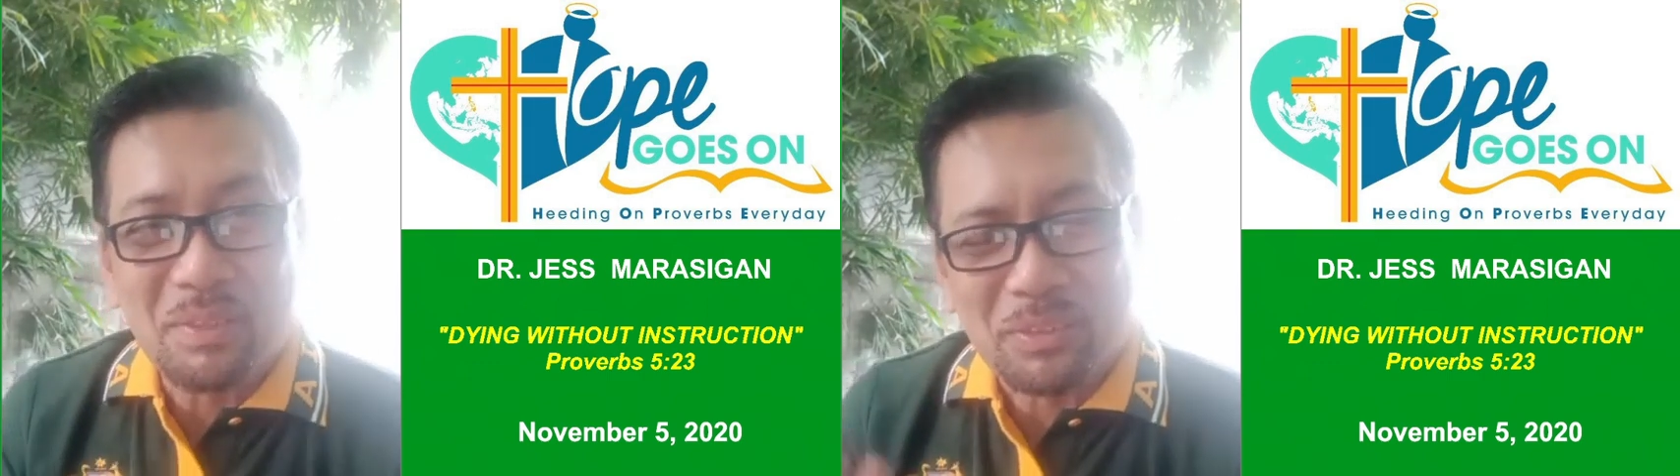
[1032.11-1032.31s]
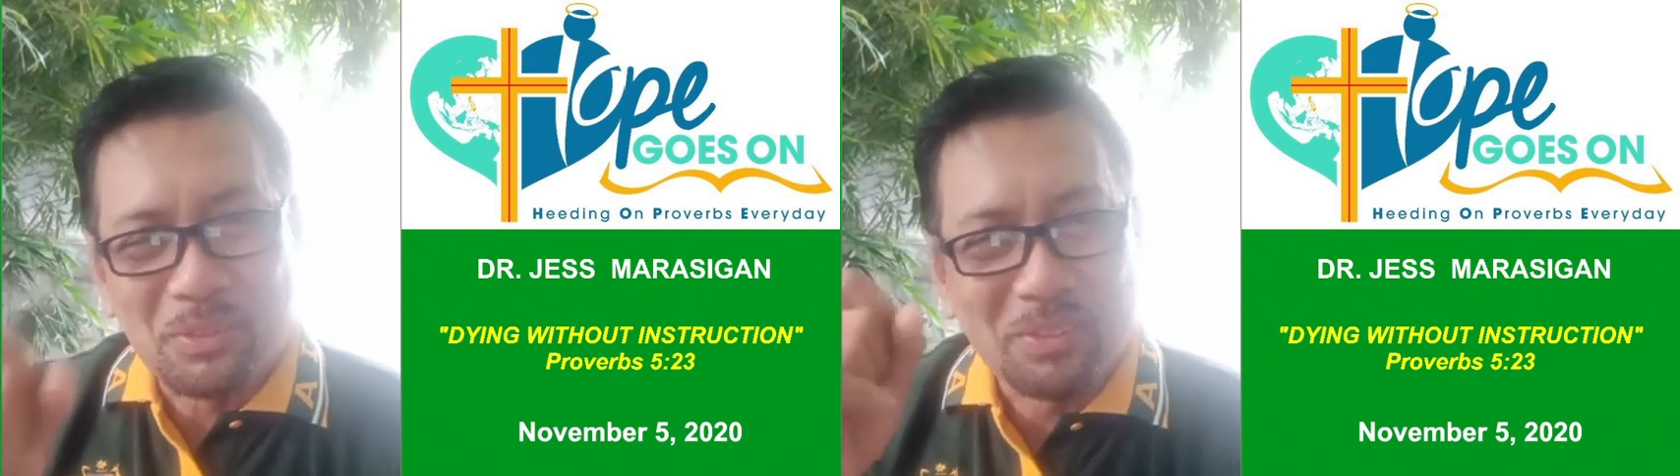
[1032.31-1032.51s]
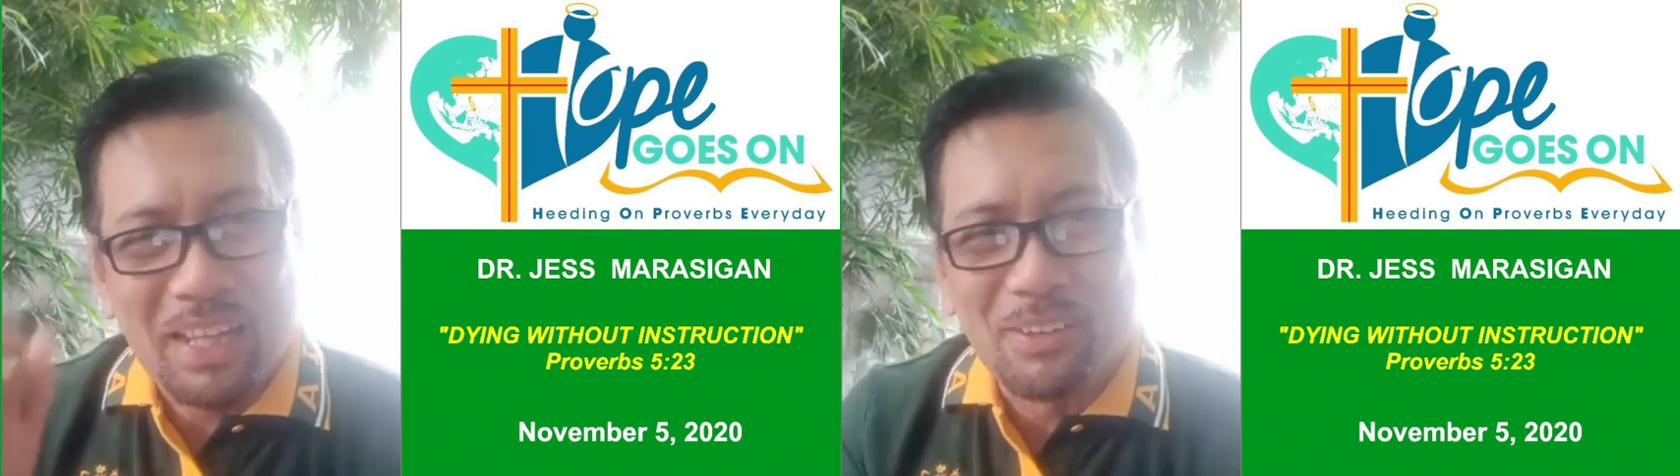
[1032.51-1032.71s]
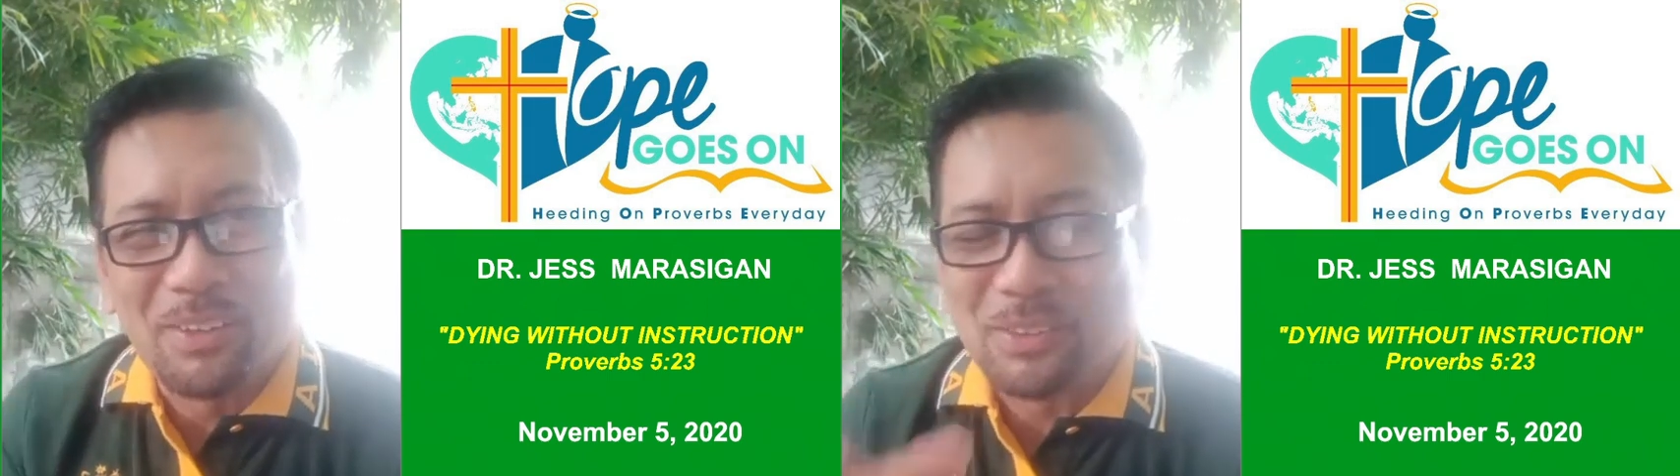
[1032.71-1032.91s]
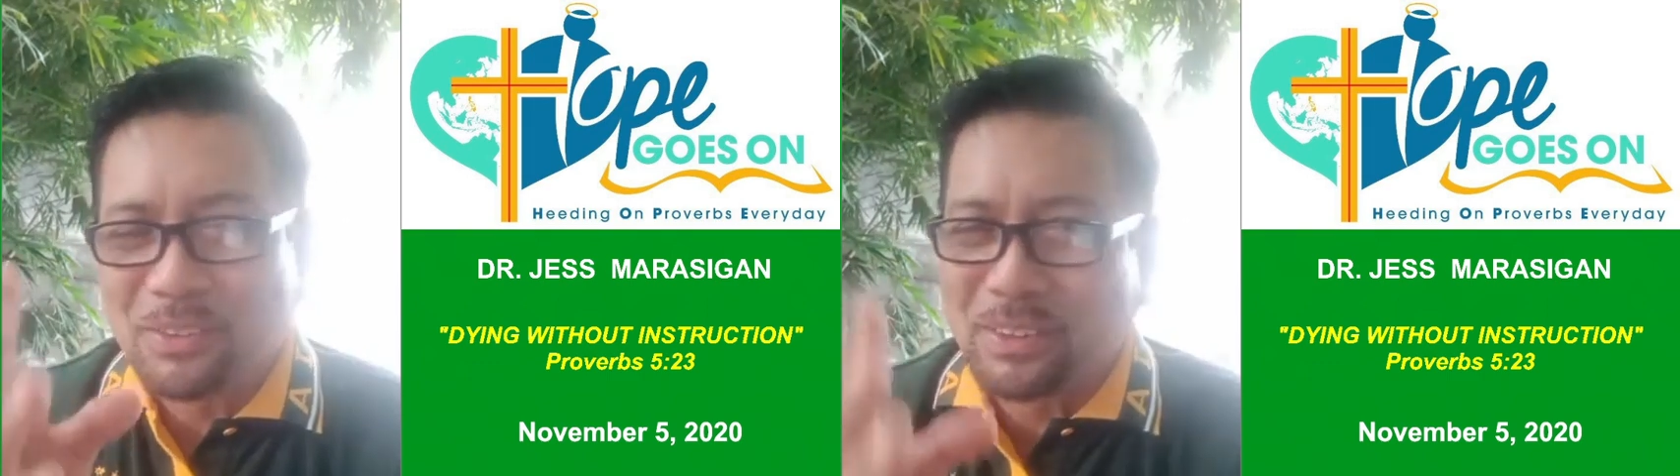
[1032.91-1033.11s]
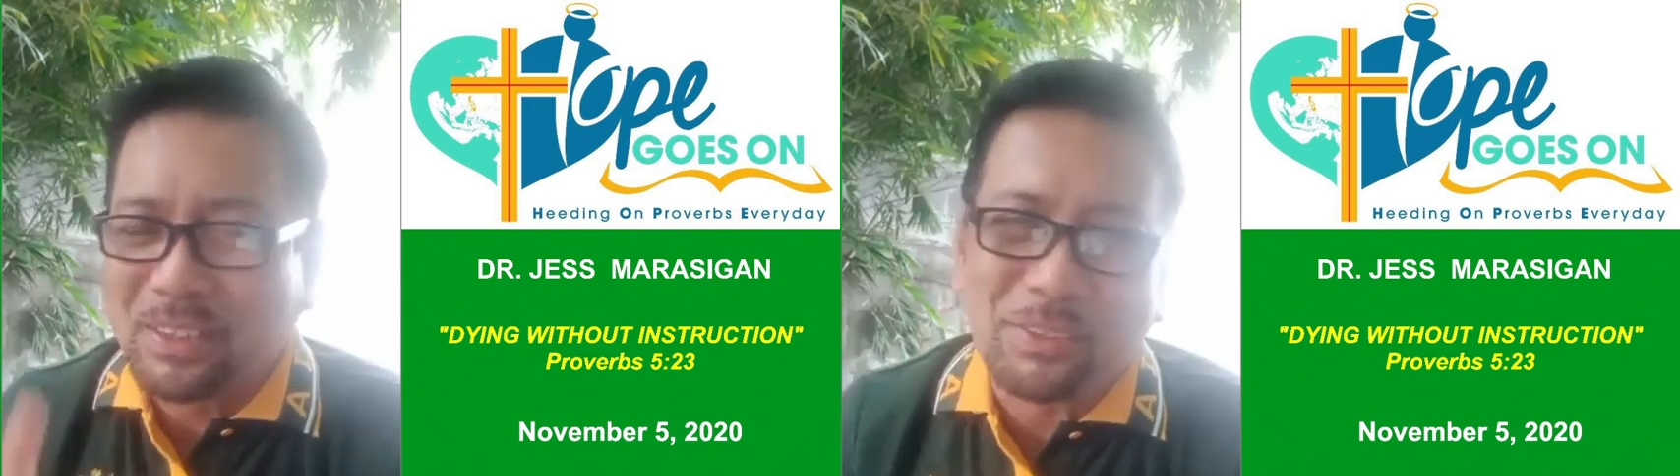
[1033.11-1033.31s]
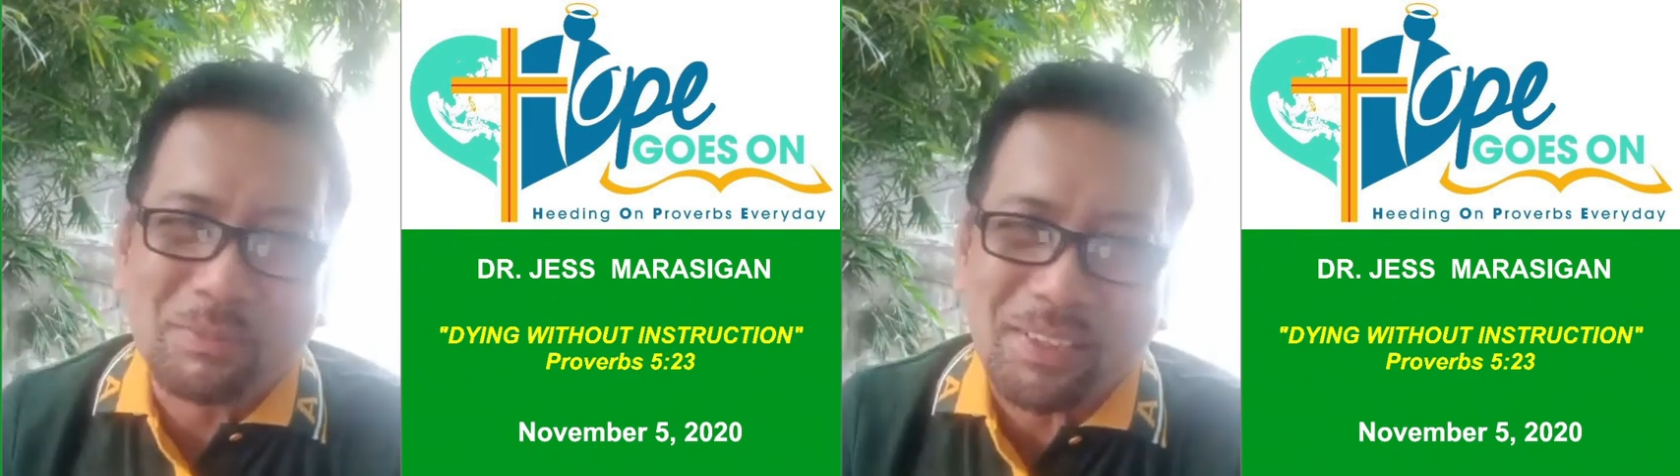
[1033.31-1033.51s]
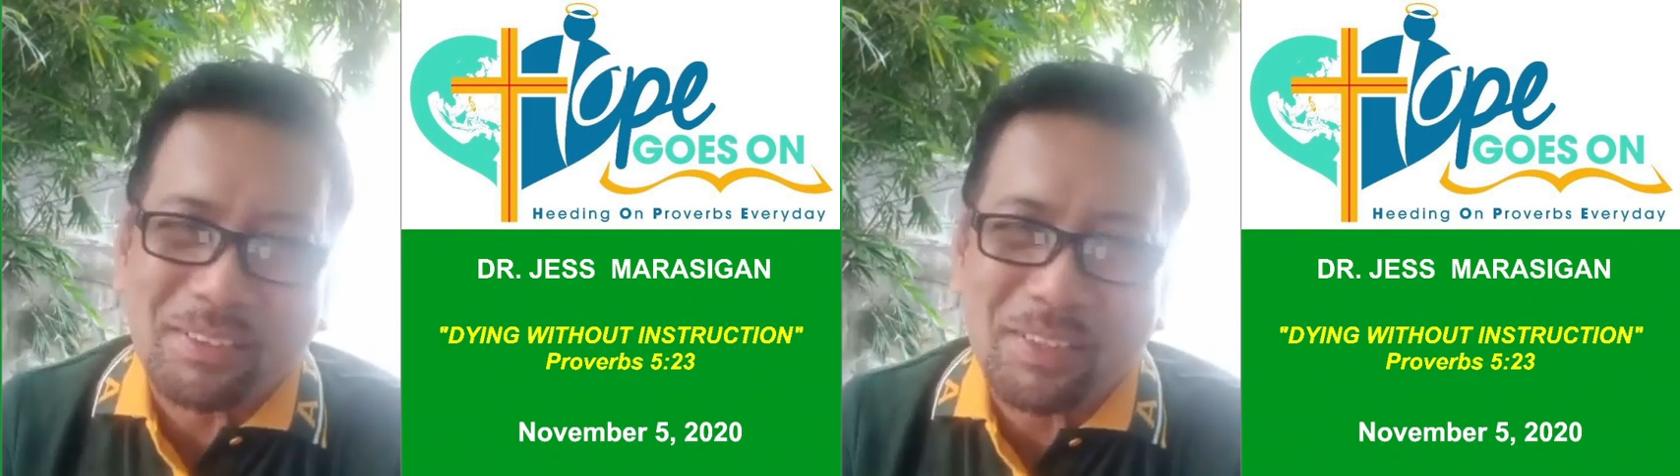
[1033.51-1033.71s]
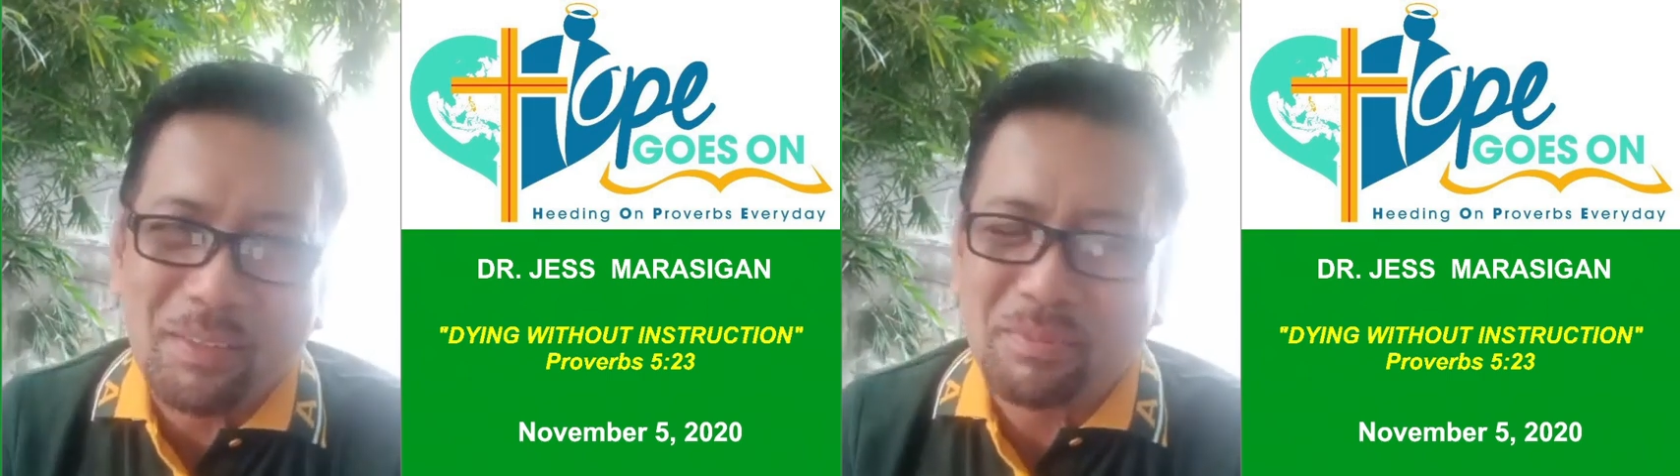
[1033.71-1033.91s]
itong taong ito, dito ito masisave,